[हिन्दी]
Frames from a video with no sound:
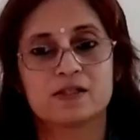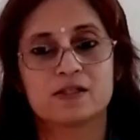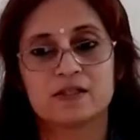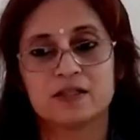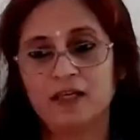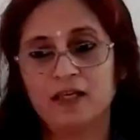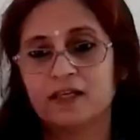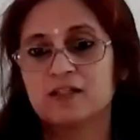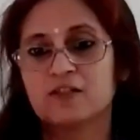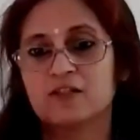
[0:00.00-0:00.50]

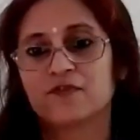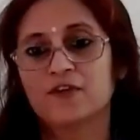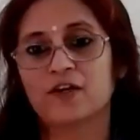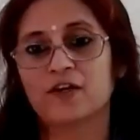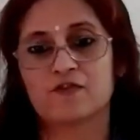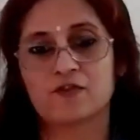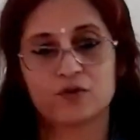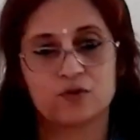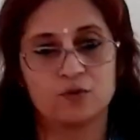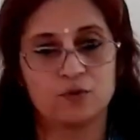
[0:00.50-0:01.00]
seeds we have
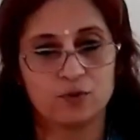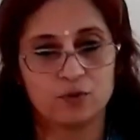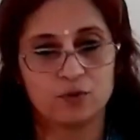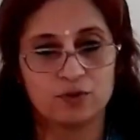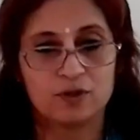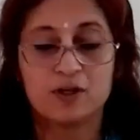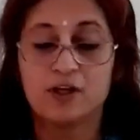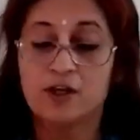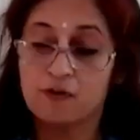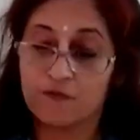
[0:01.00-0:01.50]
sown
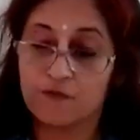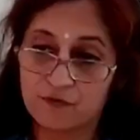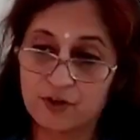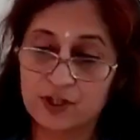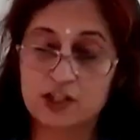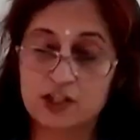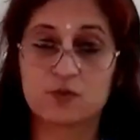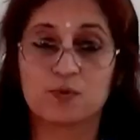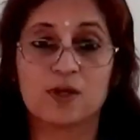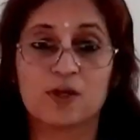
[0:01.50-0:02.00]

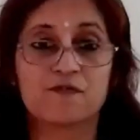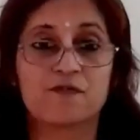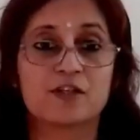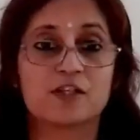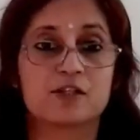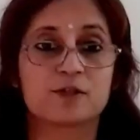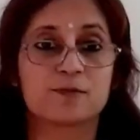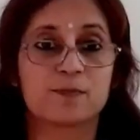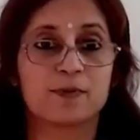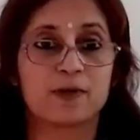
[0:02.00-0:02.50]
which one will
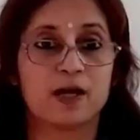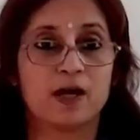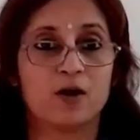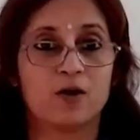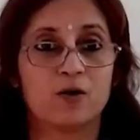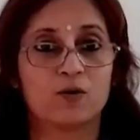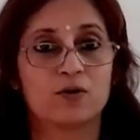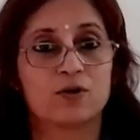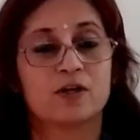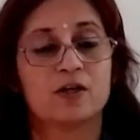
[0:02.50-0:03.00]

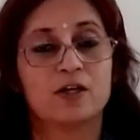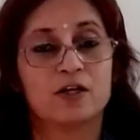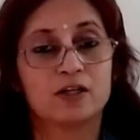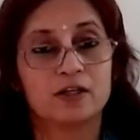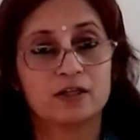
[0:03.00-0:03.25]
sprout